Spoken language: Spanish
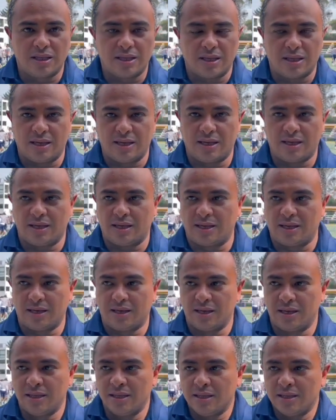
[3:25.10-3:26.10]
eh,
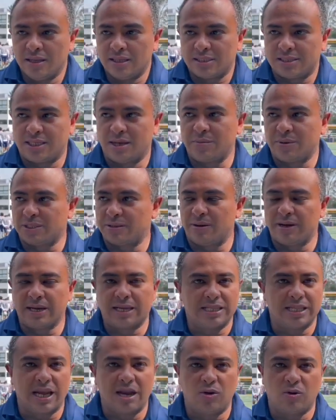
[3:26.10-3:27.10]
siempre se va a
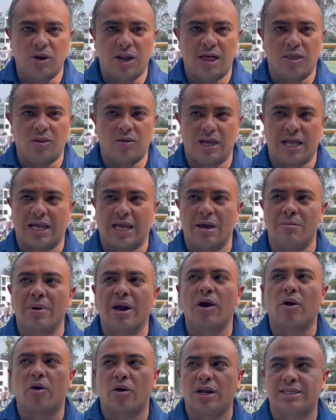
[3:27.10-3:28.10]
inclinar a un lado y al que
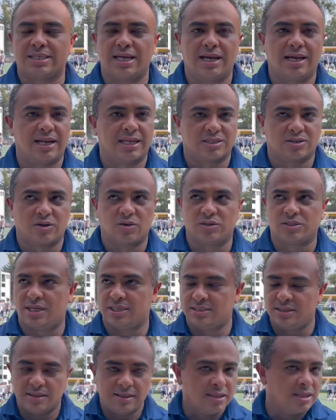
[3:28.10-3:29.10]
mejor le salgan las
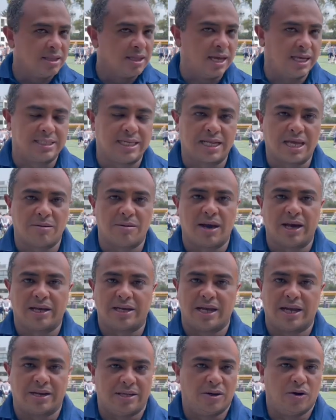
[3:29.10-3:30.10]
cosas es el que va a
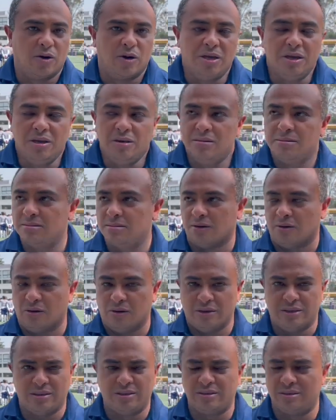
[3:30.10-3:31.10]
ganar. Y hoy,
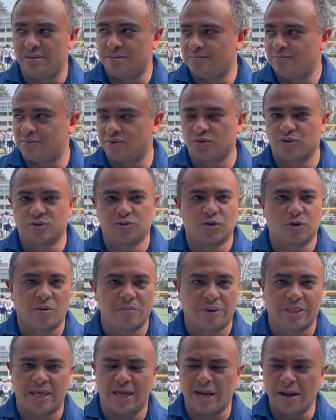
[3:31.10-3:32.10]
hoy pues nos tocó
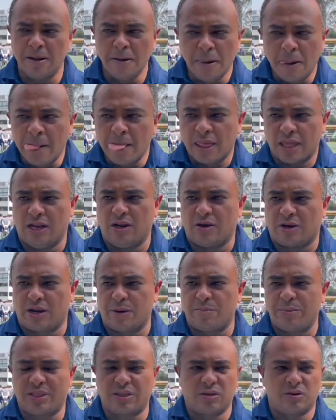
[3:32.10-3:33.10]
perder, y lo
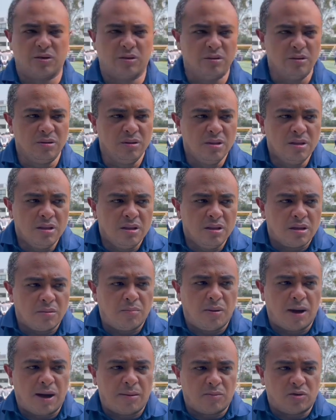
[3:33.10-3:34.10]
repito, ¿no?
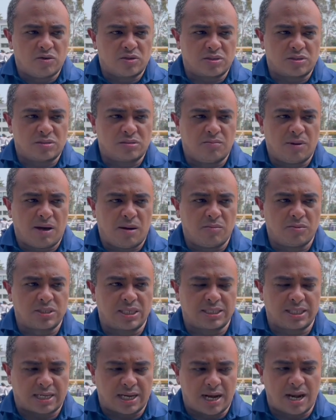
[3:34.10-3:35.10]
Vamos, vamos a
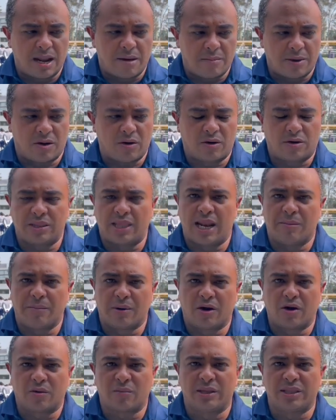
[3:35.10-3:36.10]
cerrar la mejor, de la
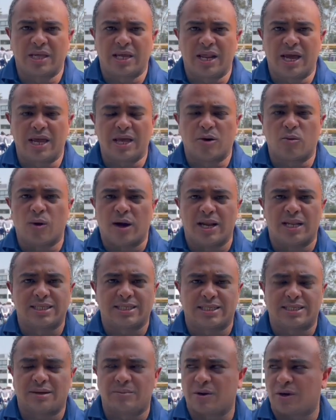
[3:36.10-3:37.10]
mejor manera. ¿Y cuál es
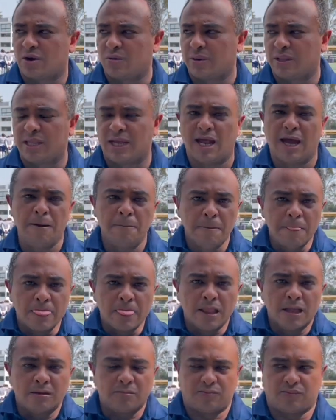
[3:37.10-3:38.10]
esa mejor manera?
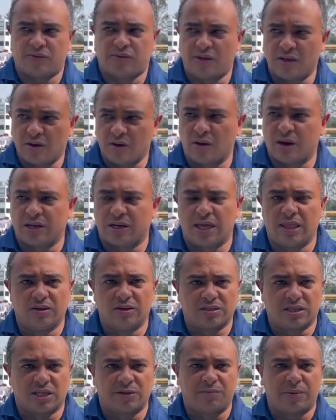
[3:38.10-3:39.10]
Pues, cinco
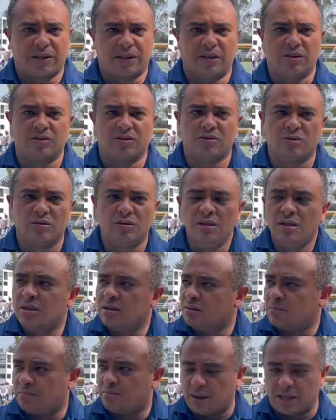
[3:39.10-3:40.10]
ganados, tres perdidos, ¿no?
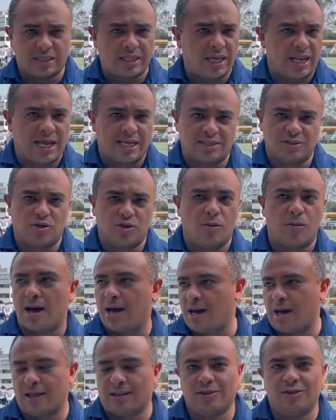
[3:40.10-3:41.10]
Panteras no va,
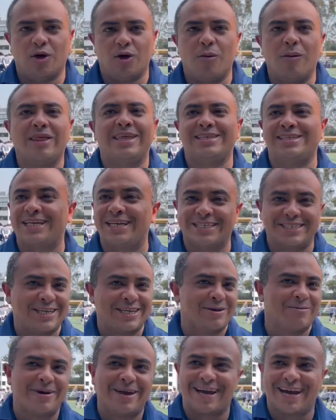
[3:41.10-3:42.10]
no va a decir
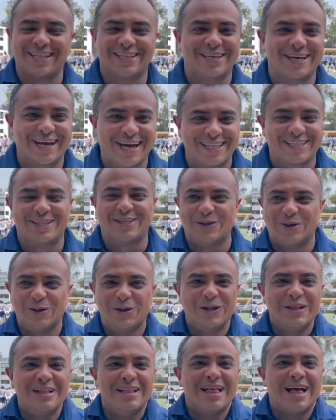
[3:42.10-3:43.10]
sí, vengan y ganen, ¿no?
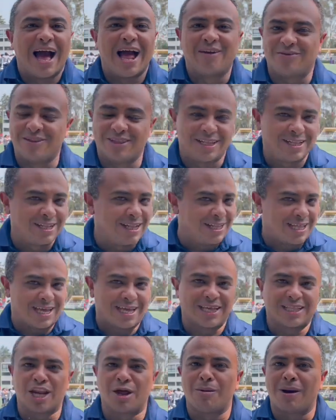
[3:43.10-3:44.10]
Al final del día hay
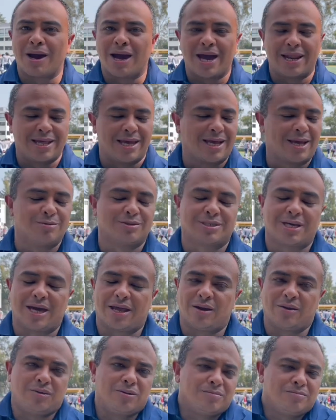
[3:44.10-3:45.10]
que trabajar y hay que
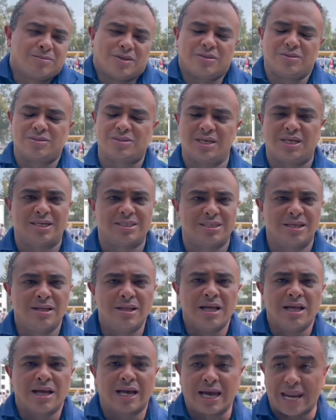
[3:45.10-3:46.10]
buscarlo. Entonces,
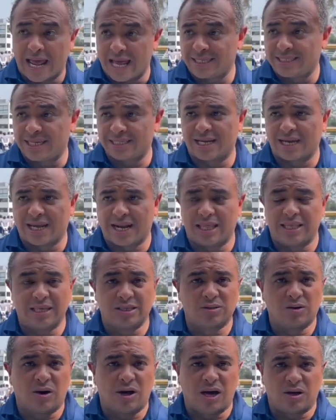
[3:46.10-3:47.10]
gracias,
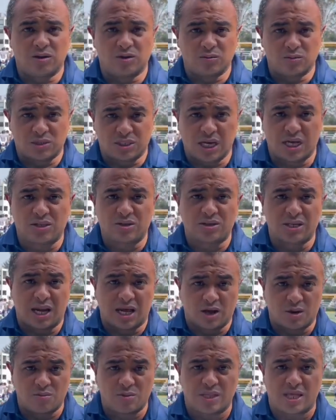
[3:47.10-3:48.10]
agradezco a los muchachos, a
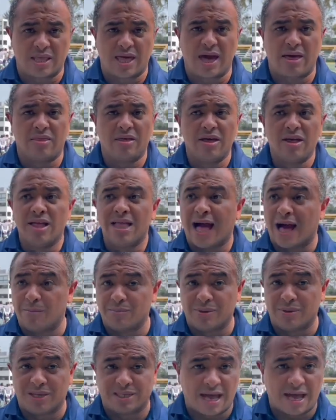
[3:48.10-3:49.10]
la comunidad, a
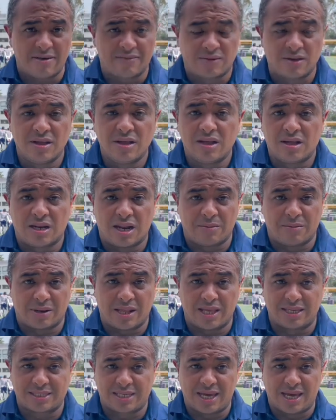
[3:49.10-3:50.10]
mi staff. La
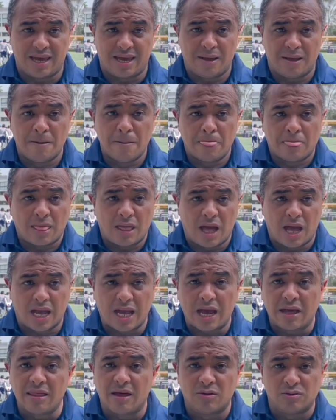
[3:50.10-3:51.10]
verdad es que a
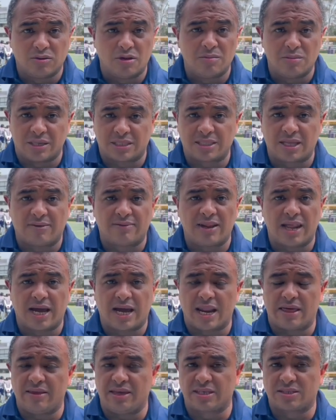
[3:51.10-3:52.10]
cada uno de mi staff le
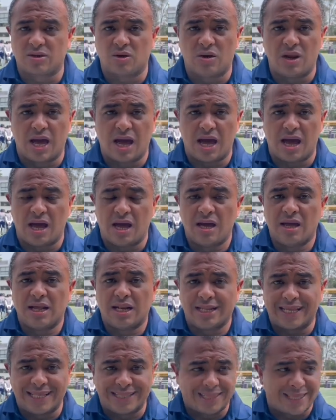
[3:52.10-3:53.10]
agradezco la,
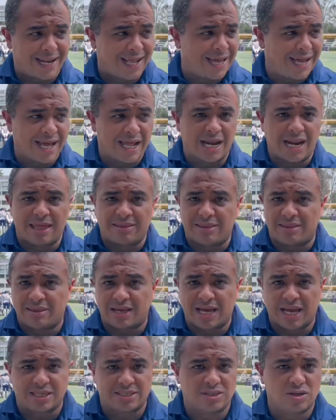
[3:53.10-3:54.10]
entrega, la
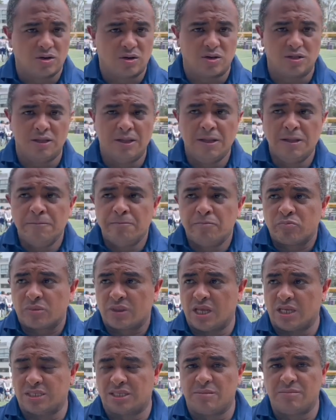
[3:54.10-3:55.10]
dedicación,
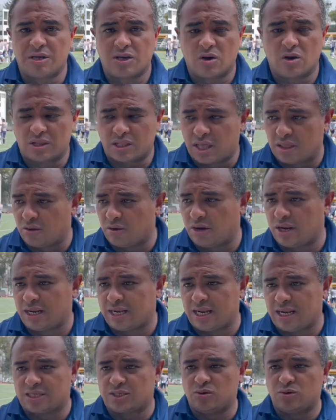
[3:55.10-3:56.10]
desde mi coordinador
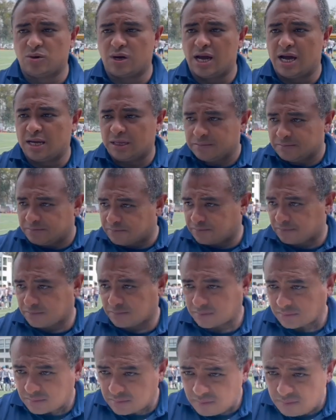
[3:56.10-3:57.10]
el Lechuga,
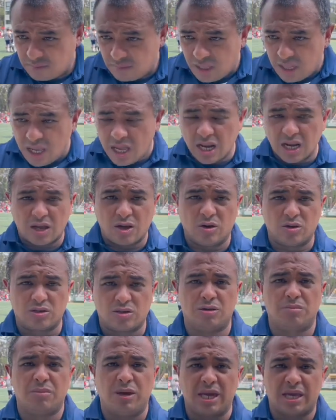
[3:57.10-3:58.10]
el
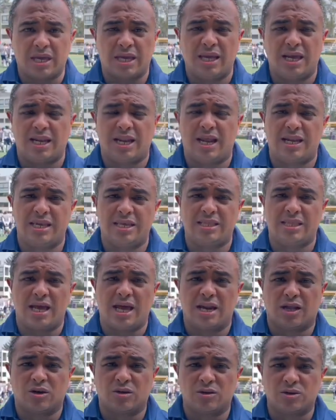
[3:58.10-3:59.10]
coach Meji en la
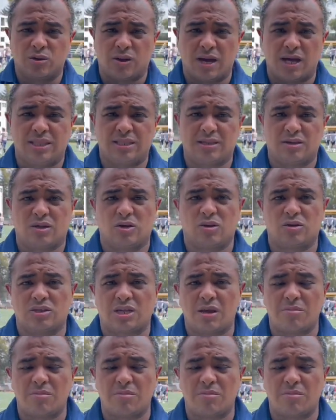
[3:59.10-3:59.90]
línea, el coach Joan con los